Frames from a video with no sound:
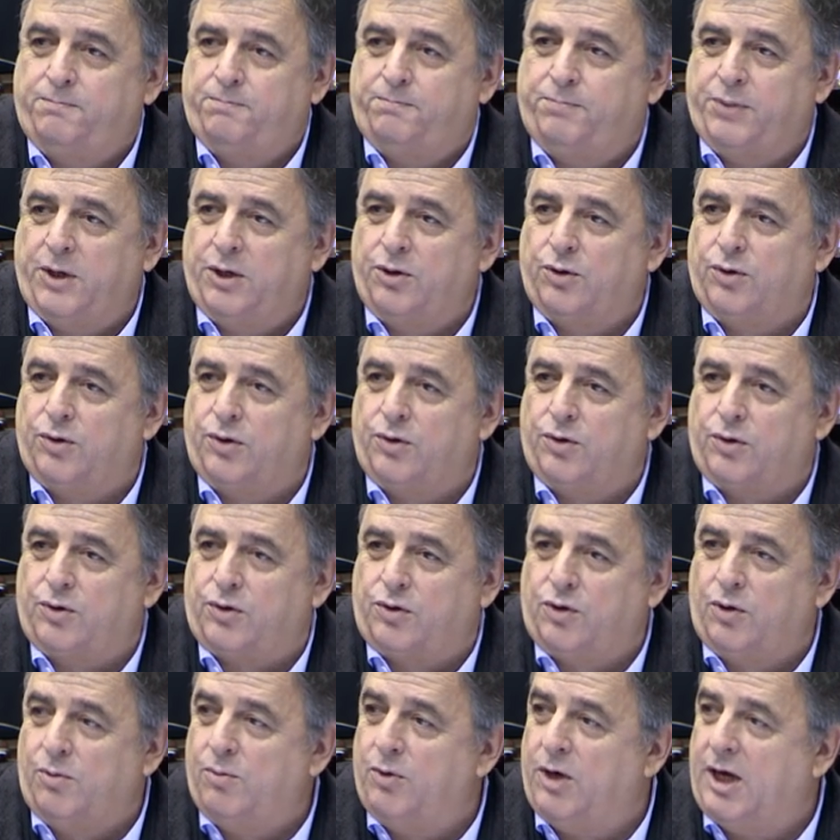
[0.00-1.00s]
Pero
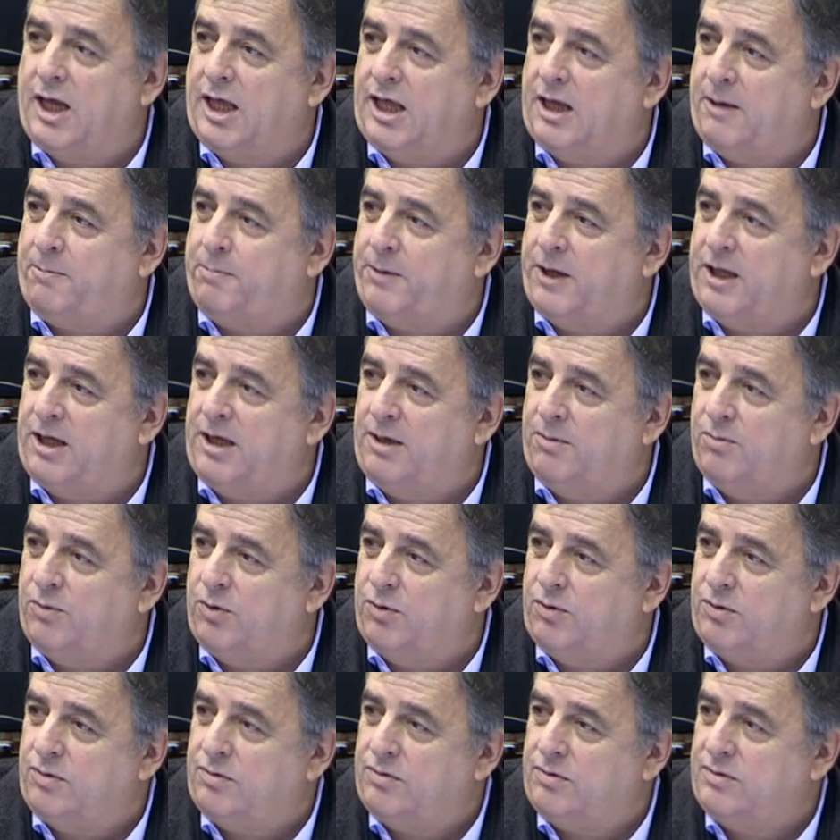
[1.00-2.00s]
¿cómo la despedimos?
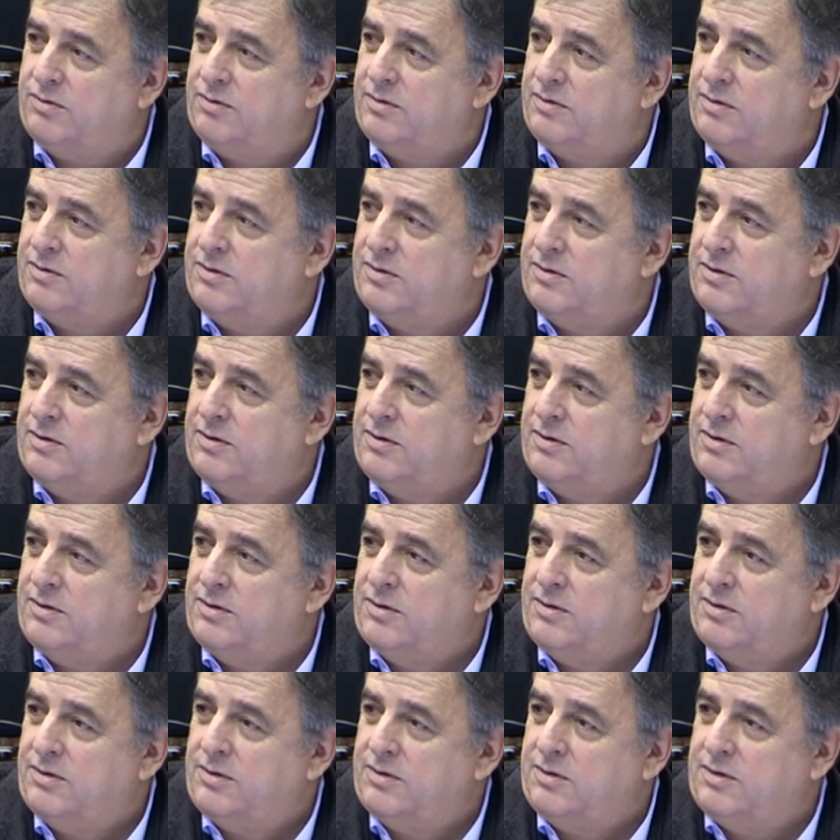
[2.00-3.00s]

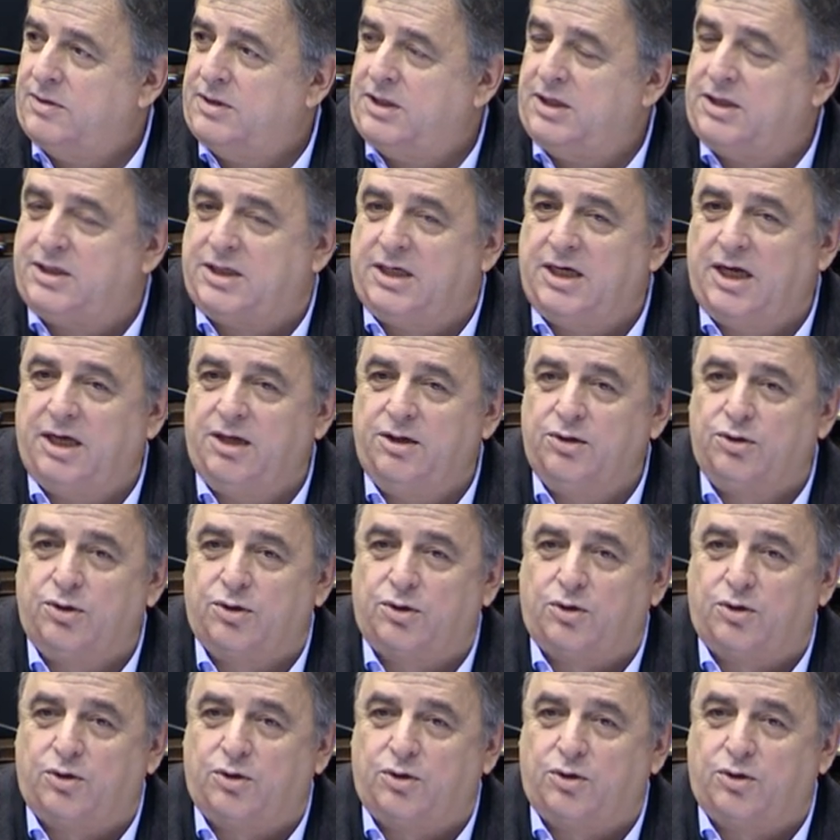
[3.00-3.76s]
Diciendo,